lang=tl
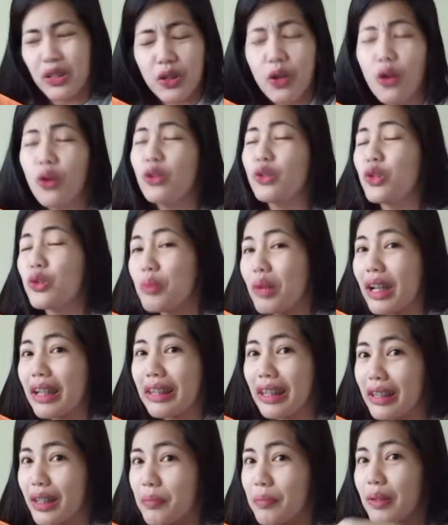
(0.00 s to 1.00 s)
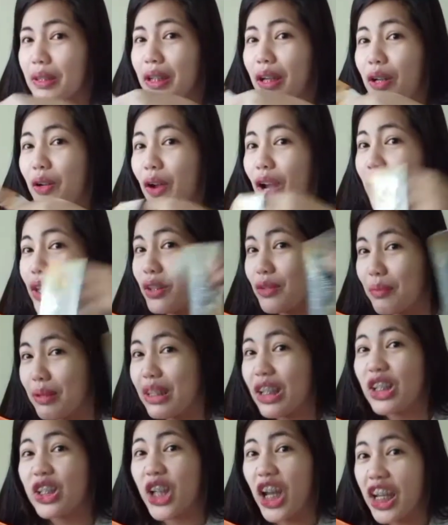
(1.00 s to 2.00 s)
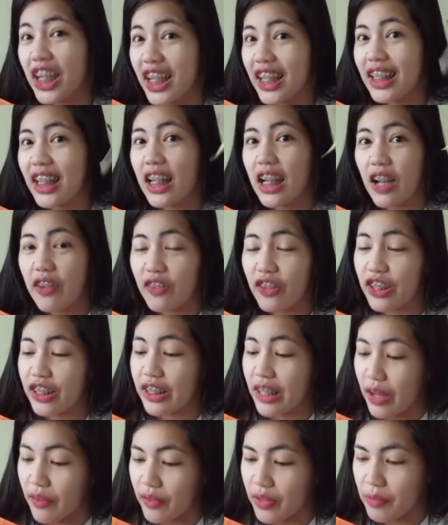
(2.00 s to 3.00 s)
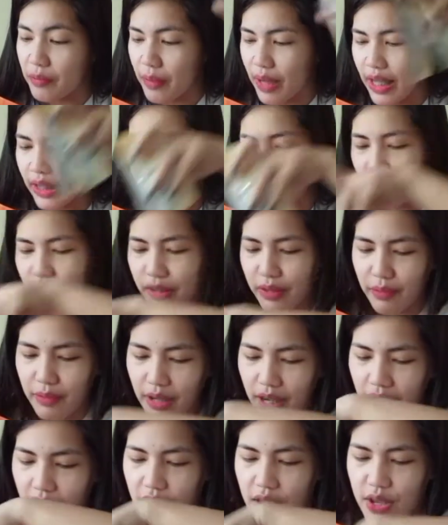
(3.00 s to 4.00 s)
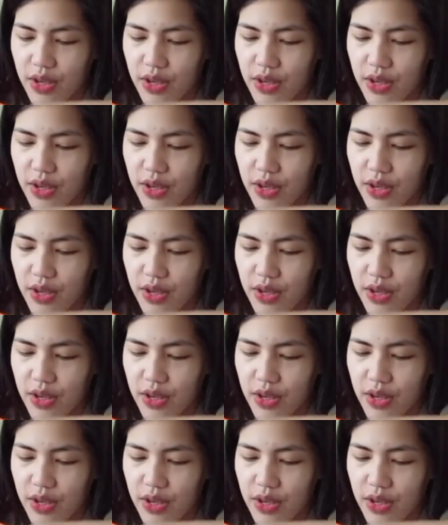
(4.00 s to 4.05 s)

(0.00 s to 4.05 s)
So, kung subang nagtitipid kayo at eh, may sachet na sila for 7 pesos, di ba?